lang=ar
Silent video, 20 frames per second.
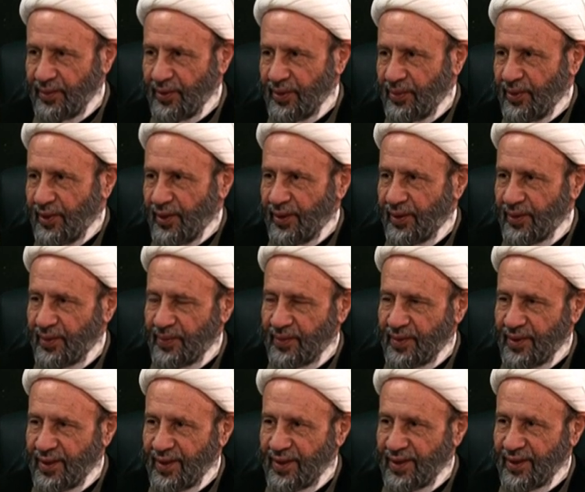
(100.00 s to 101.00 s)
الله إن شاء
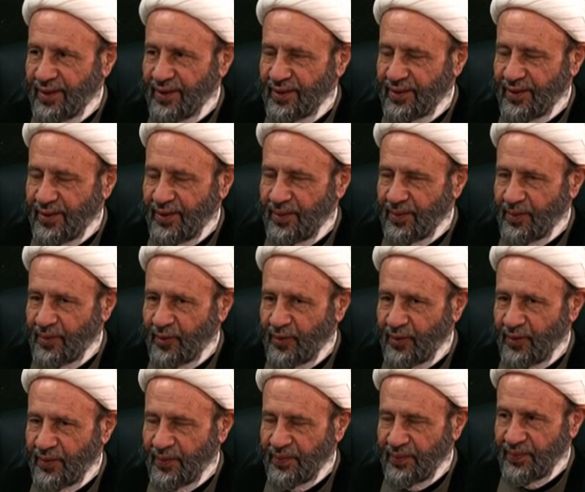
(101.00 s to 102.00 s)
الله الله يسلمك
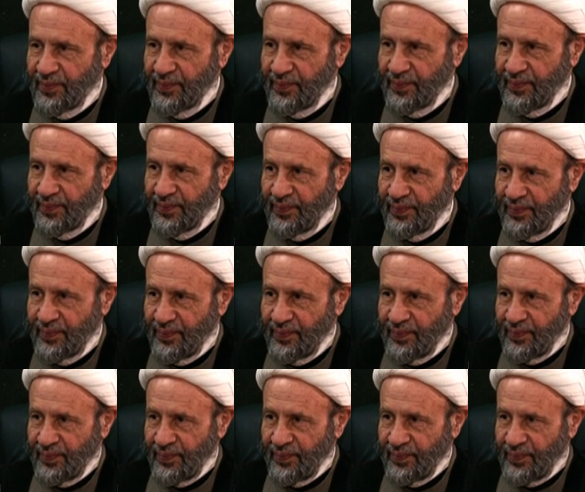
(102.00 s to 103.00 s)
مولانا